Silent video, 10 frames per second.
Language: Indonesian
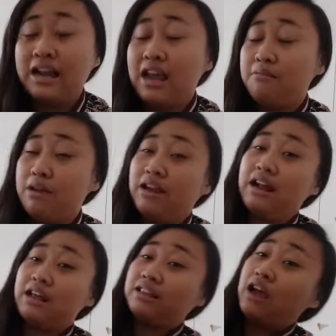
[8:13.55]
kalian
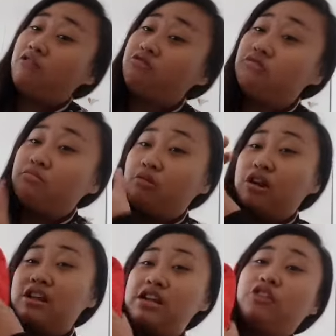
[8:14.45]
tahu modelnya itu
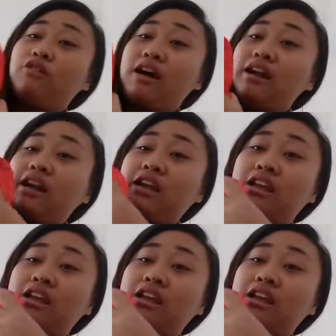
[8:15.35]
aneh nih